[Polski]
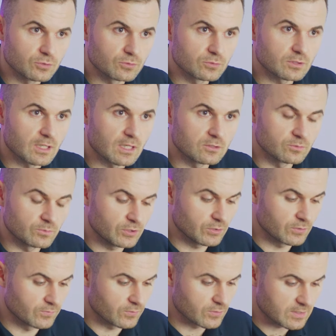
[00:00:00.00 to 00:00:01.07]
lód
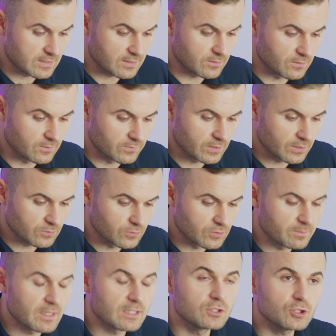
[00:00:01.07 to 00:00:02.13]
aluminiowo-cynkowy,
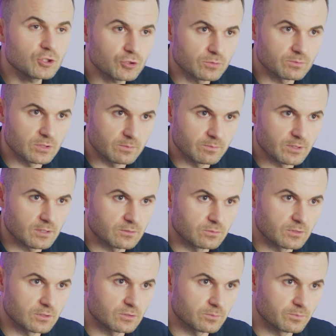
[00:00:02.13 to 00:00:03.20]
który ma niższą
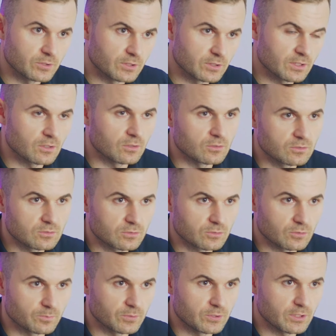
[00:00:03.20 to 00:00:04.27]
temperaturę topnienia od
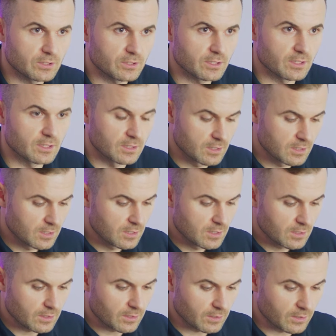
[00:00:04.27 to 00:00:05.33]
topnienia
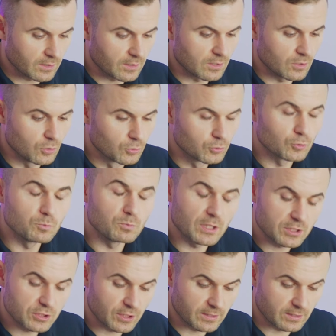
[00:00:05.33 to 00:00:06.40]
e, lutu
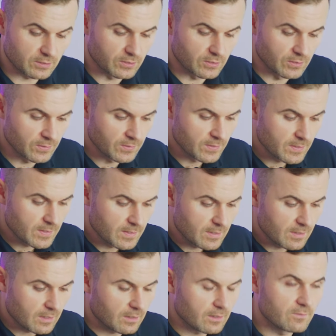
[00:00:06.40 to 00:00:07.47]
miedzianego.
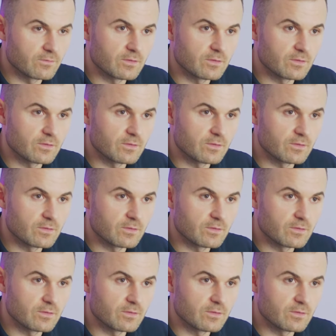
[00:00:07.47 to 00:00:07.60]
E,